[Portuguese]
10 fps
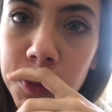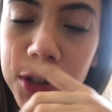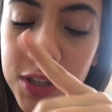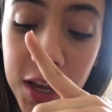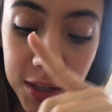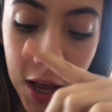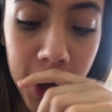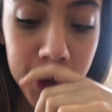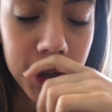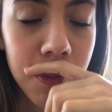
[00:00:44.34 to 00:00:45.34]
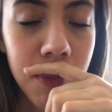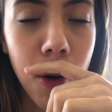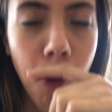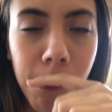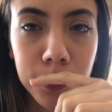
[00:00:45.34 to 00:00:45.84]
por 6 reais. E,
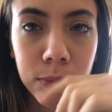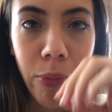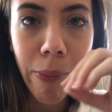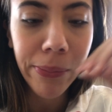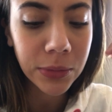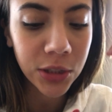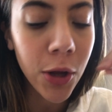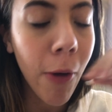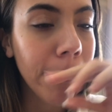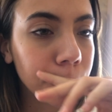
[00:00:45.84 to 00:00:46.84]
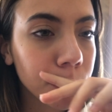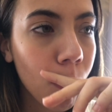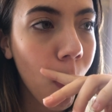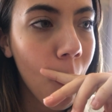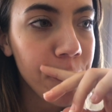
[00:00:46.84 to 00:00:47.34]
meu, assim, ó.
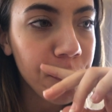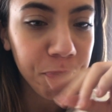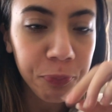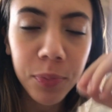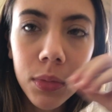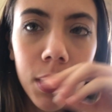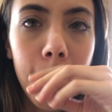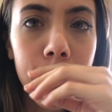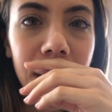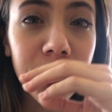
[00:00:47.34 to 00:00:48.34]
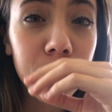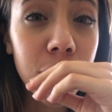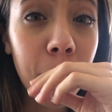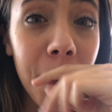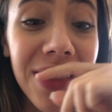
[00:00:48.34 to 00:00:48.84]
Prato
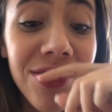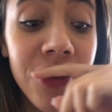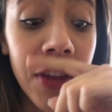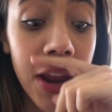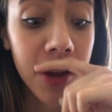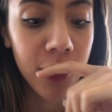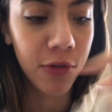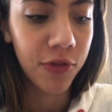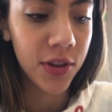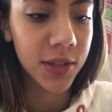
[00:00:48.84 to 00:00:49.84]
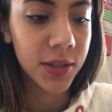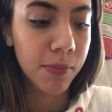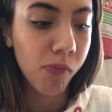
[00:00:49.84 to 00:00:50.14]
de pedreiro fiz.